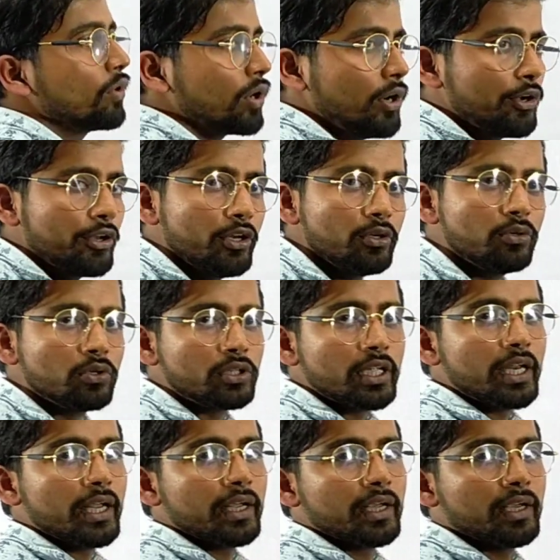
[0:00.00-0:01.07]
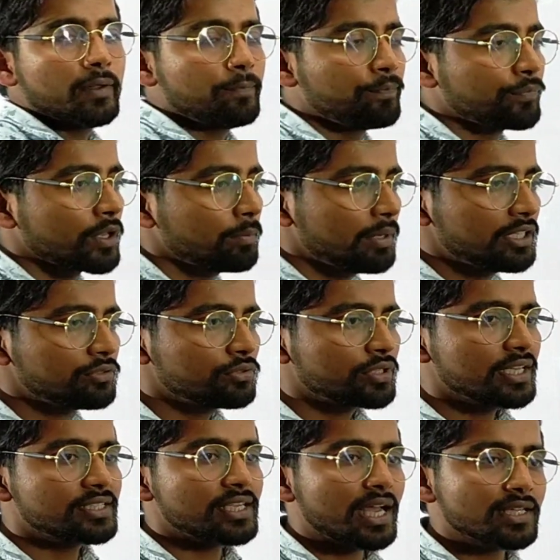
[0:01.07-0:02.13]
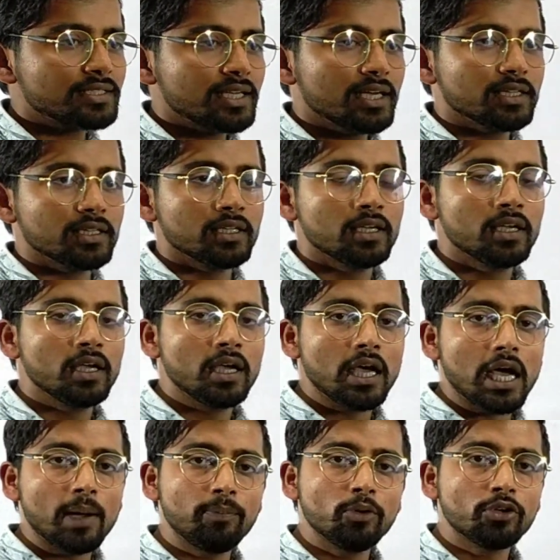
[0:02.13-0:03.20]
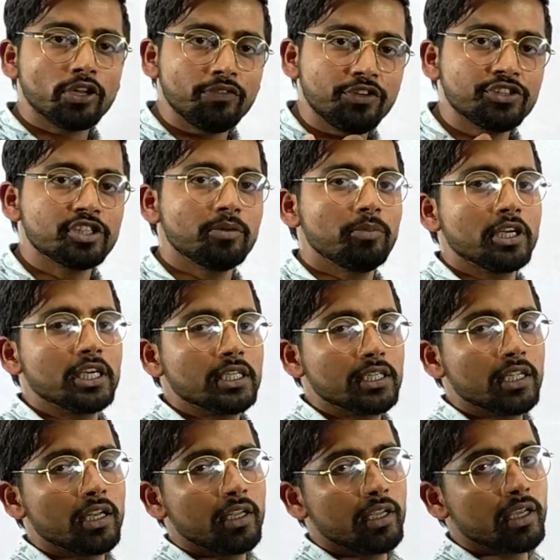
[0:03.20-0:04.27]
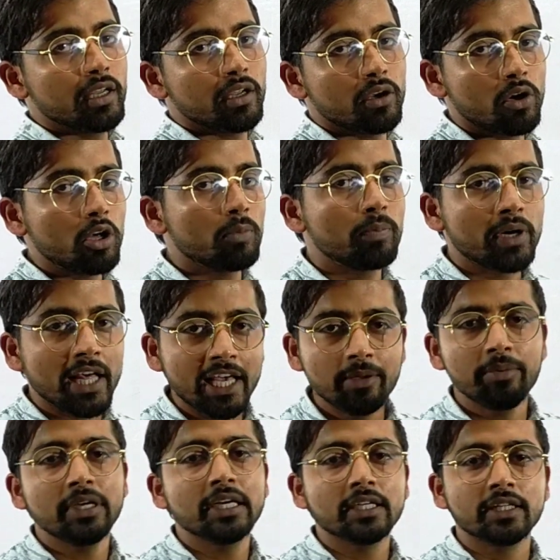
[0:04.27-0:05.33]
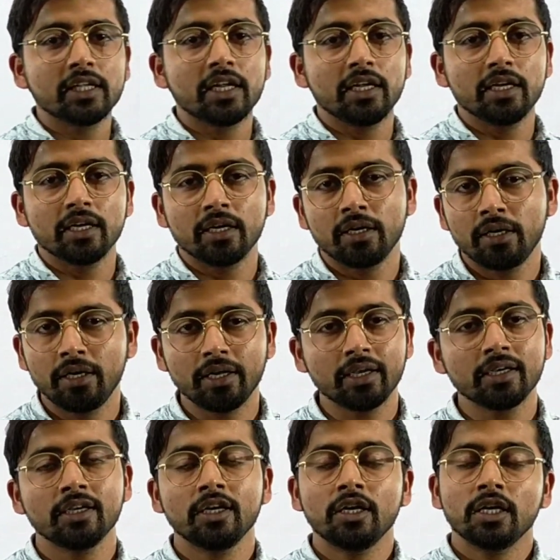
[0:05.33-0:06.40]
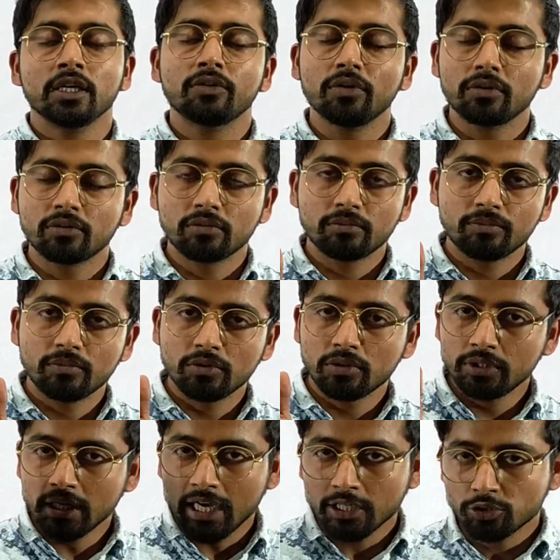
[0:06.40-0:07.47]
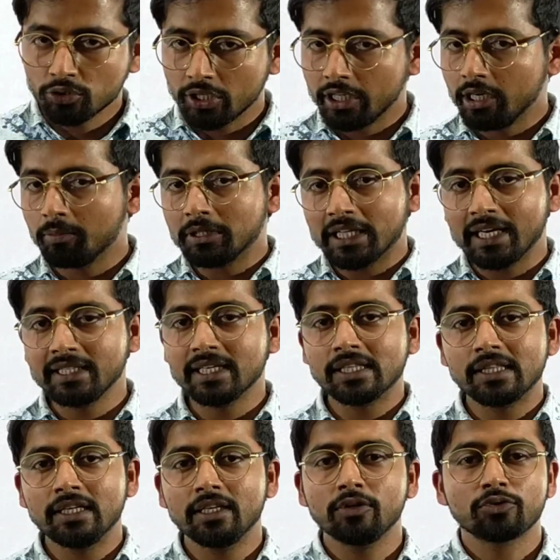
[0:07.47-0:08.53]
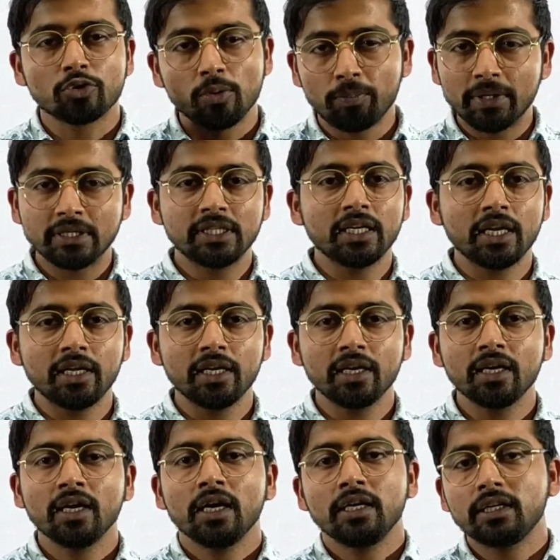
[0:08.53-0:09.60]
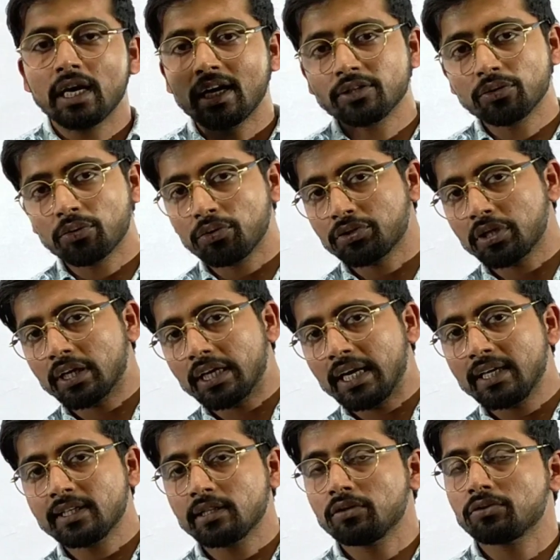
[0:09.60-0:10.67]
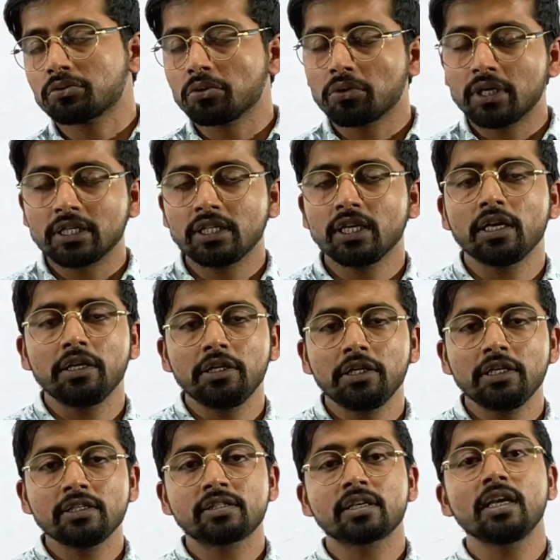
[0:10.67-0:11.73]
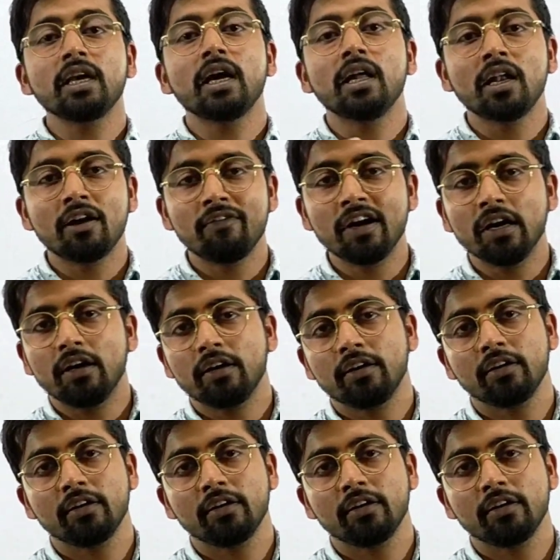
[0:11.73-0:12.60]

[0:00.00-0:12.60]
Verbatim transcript: वो कंटिन्यू होते रहेंगे प्लस उसके साथ साथ आप लोग रिविजन भी करते रहिए और पढ़ाई भी करते रहिए ठीक है यहाँ जो थ्योरी बताई जाती है उसको पढ़ते रहिए यहाँ जो क्वेश्चन कराए जाते हैं उसको करते रहिए इसके अलावा